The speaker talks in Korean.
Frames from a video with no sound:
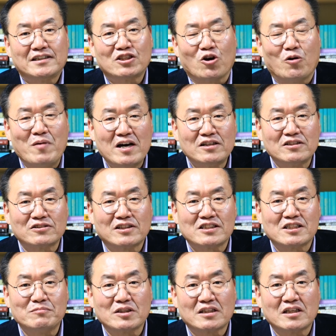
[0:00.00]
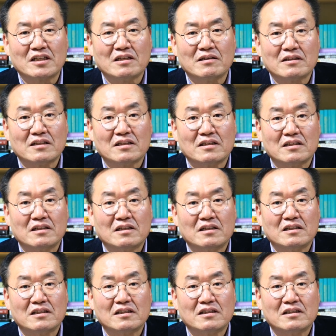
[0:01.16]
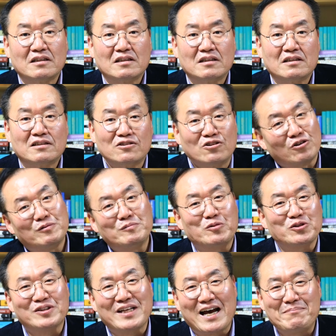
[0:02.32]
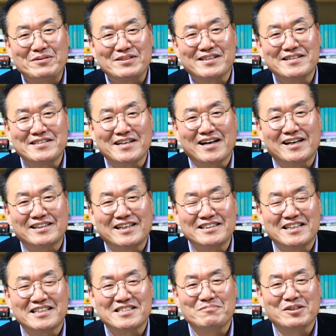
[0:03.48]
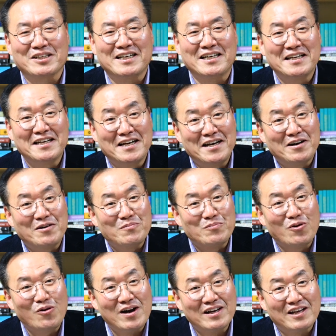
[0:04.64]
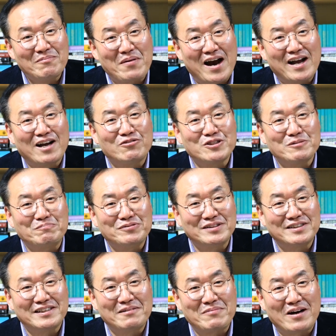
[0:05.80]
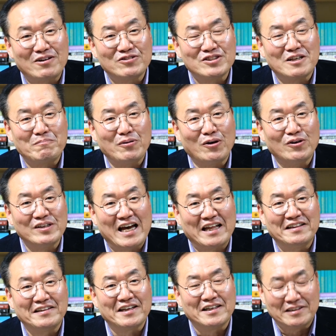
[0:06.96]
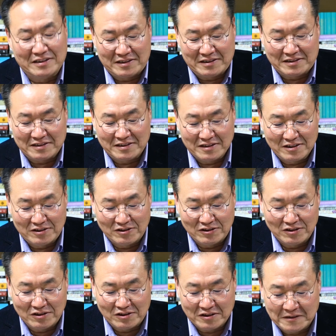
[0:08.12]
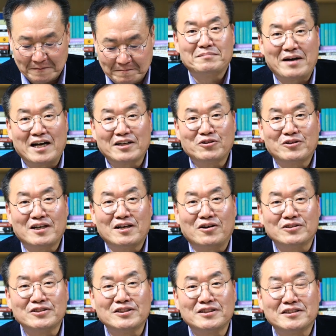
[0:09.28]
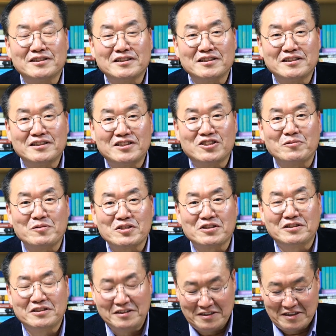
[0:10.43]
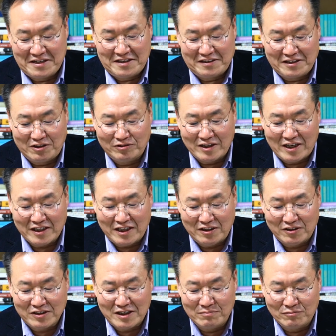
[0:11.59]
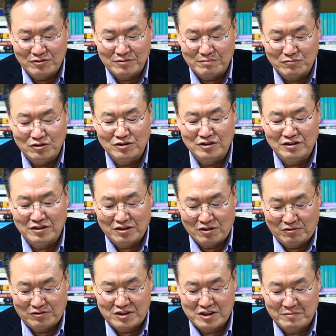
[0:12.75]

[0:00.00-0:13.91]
근데 저만 그렇겠습니까? 여러분 모두 다 비슷한 생각을 하지 않습니까? 뭔가 이렇게 말하고 싶은데 말로 잘 표현이 안 되는 그런 거. 마리오가 어느 시점에서는 네로다에게 이렇게 묻는 경우도